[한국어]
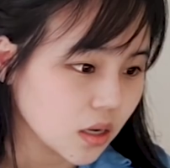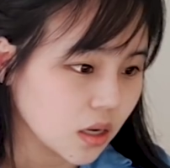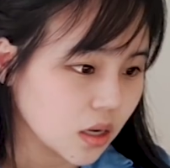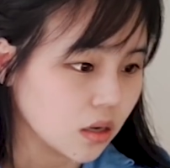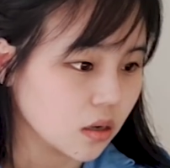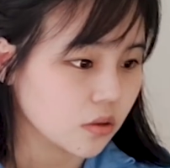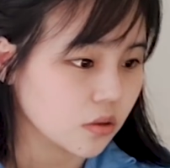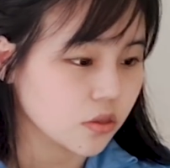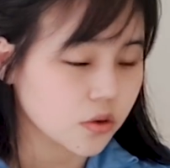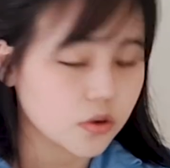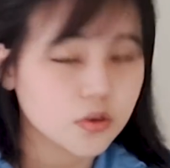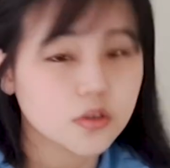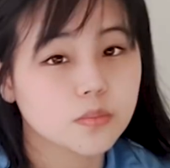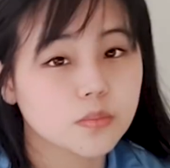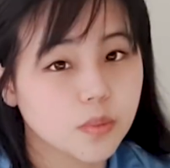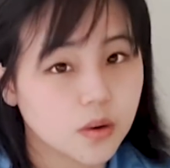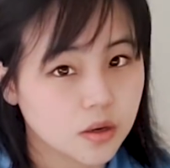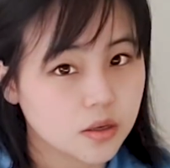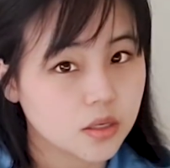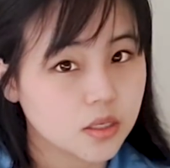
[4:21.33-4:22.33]
어, Third
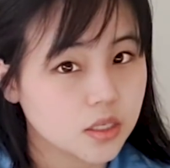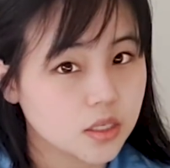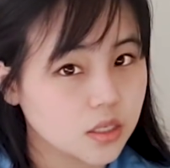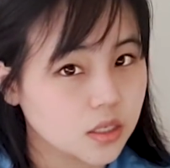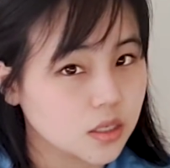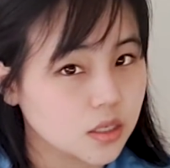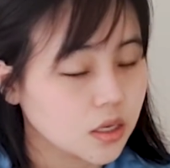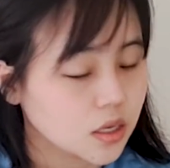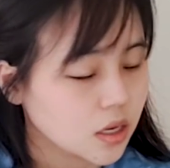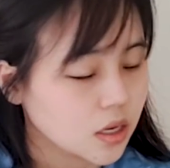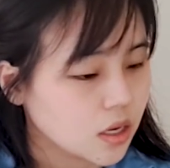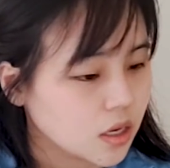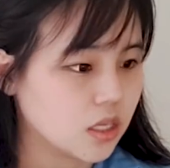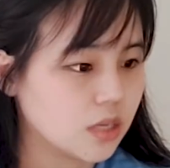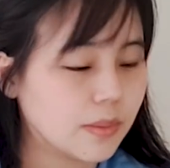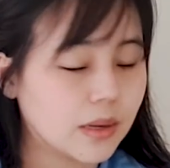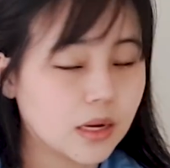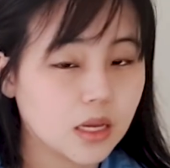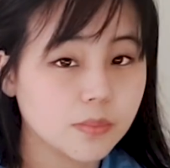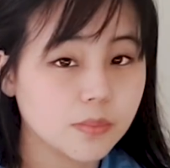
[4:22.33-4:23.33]
Party 이
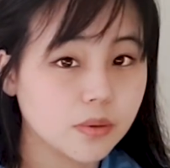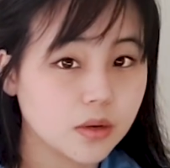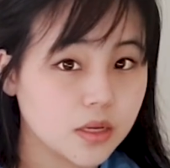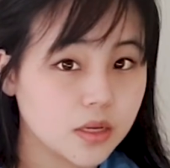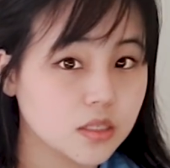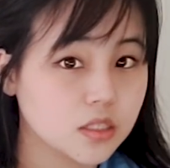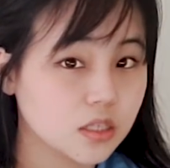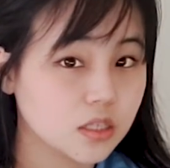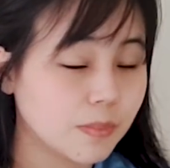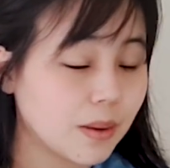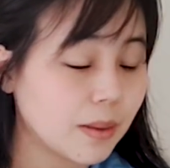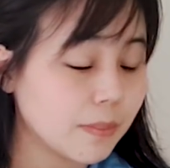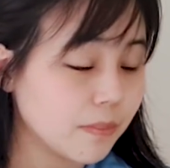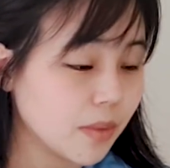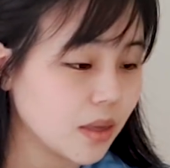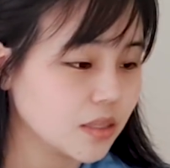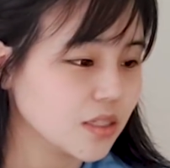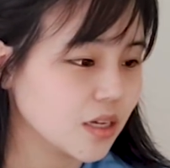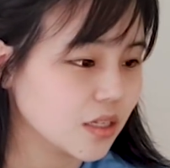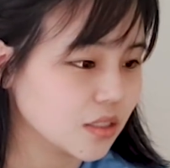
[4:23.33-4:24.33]
마켓플레이스
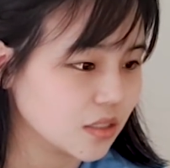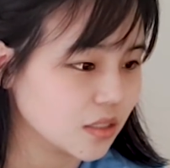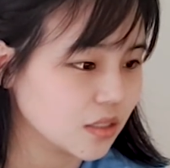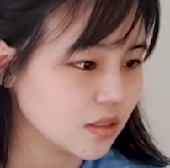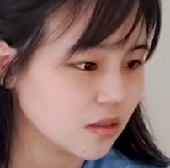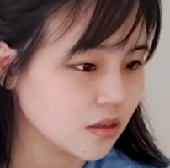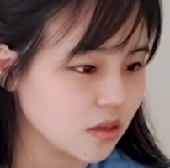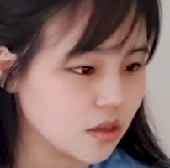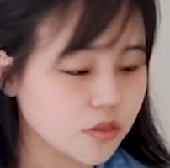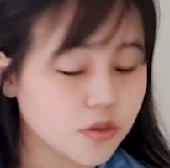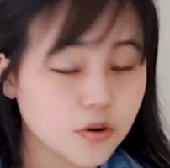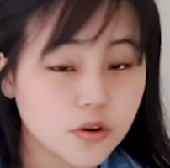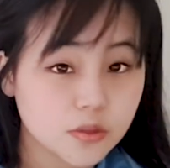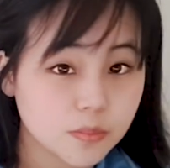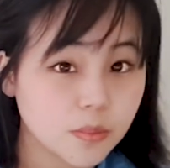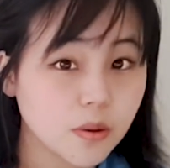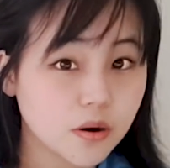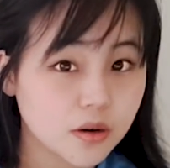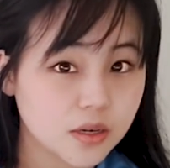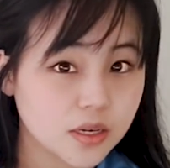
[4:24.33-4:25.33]
판매자들, 이 third
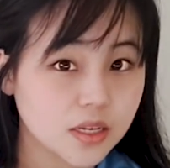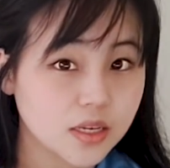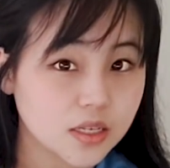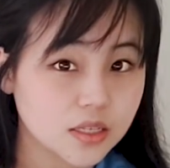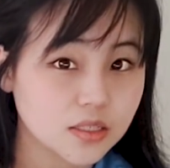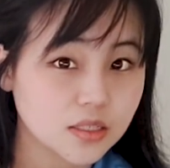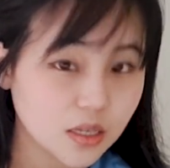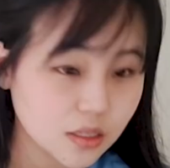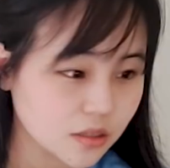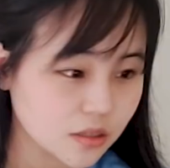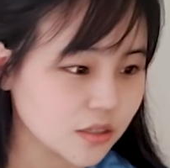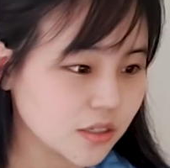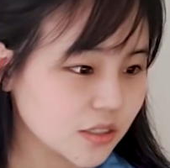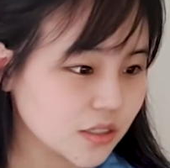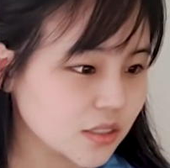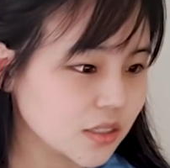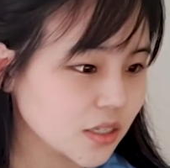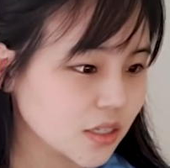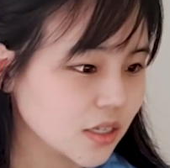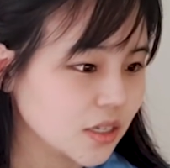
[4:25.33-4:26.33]
party
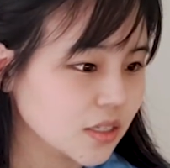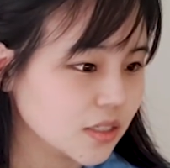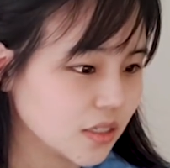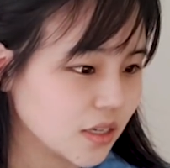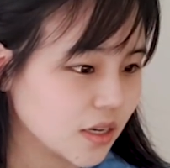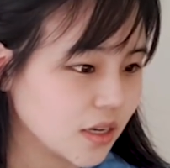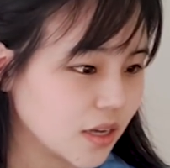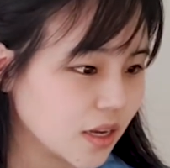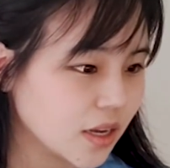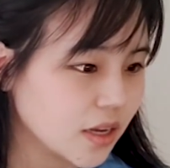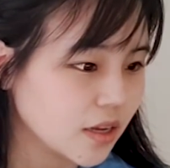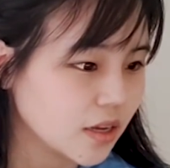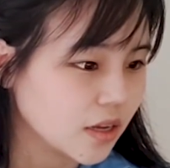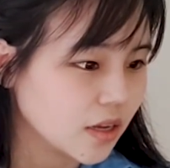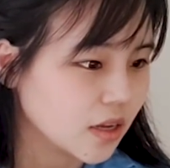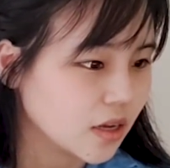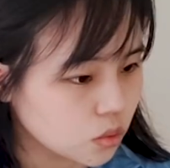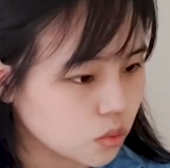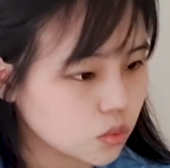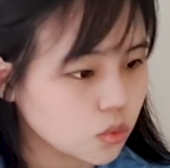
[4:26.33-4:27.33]
sellers들에게
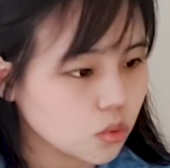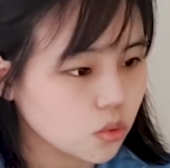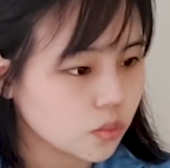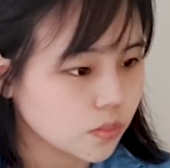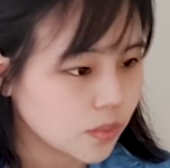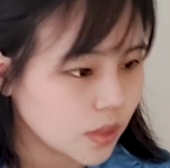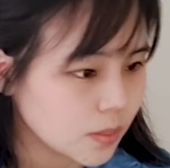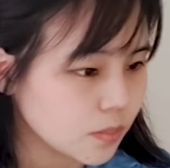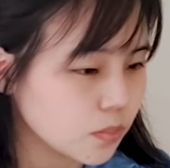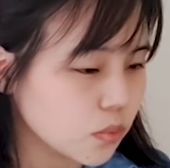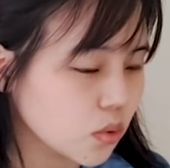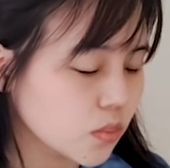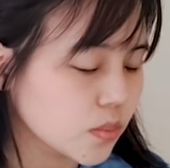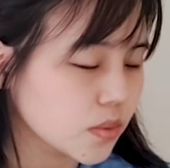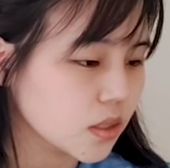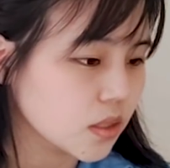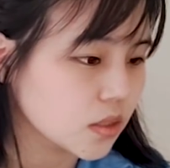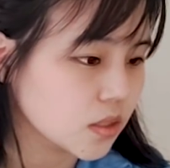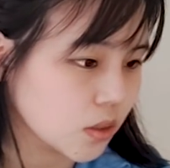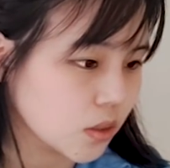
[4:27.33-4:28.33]
유통
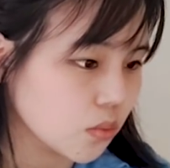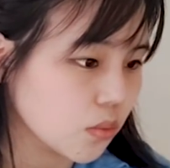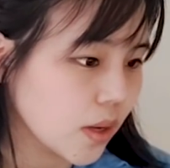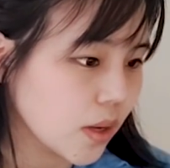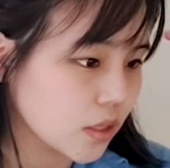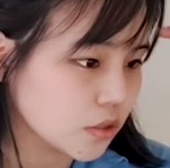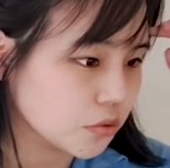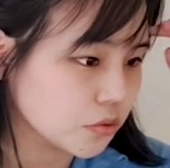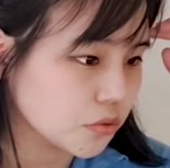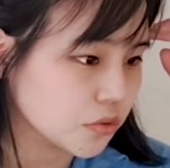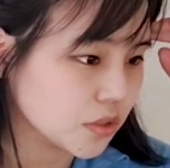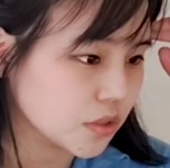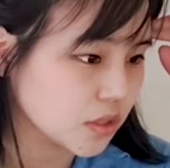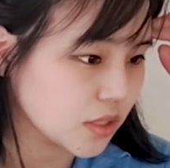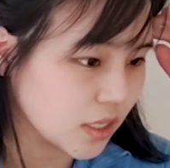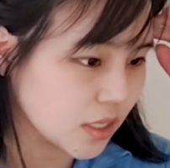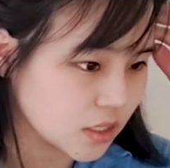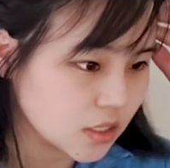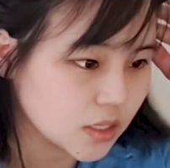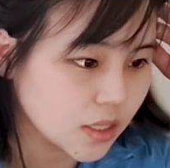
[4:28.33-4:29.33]
플랫폼을 제공해주는
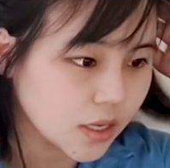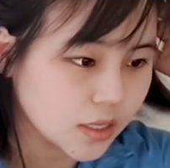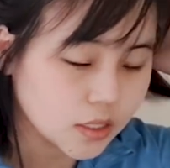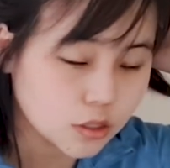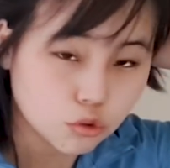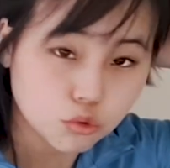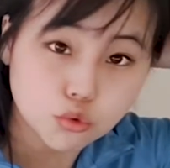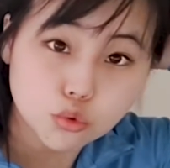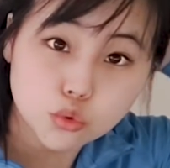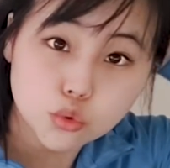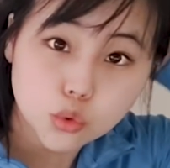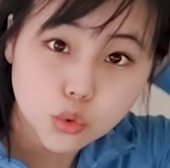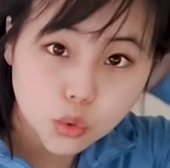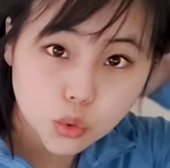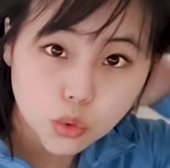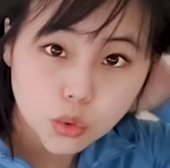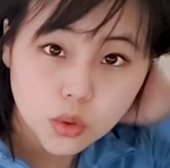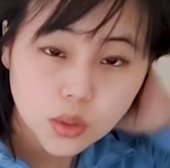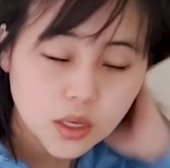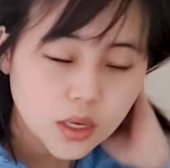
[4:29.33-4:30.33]
대신에 이제
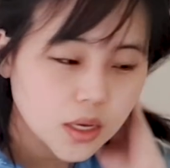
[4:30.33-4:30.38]
수수료,